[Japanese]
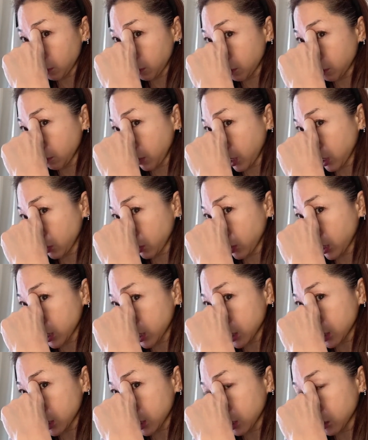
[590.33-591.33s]
眉
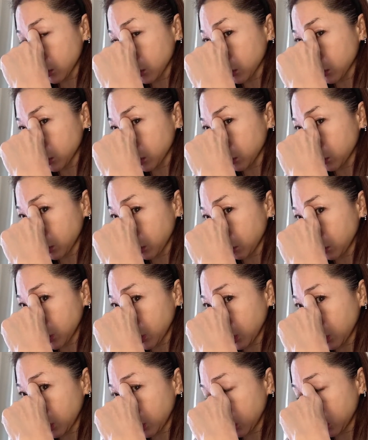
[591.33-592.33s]
頭のくぼみ
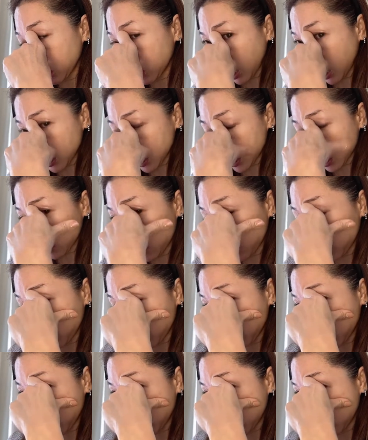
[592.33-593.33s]
に差し込
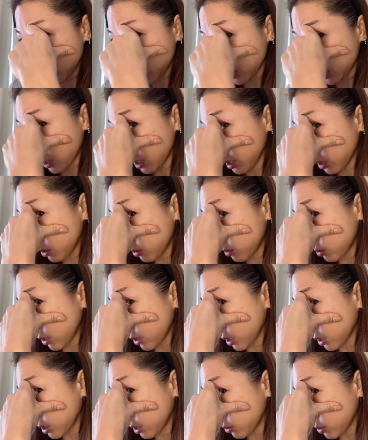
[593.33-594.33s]
んでしっかりと
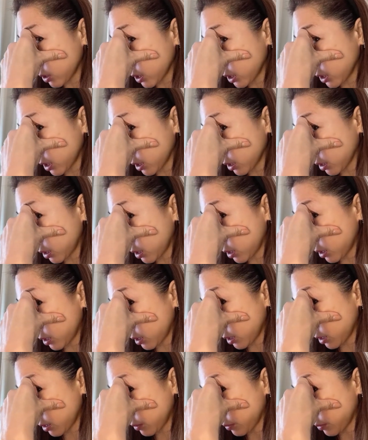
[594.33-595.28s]
鍵をしながら